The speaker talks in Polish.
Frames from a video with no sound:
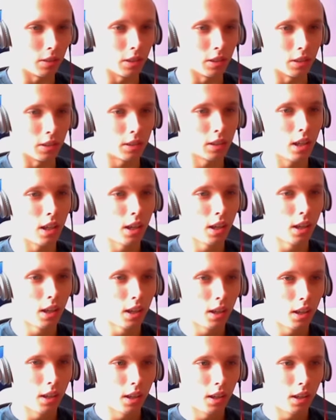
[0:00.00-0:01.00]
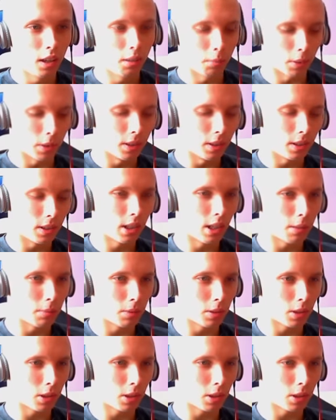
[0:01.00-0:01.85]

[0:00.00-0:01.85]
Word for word: więc podejrzewam,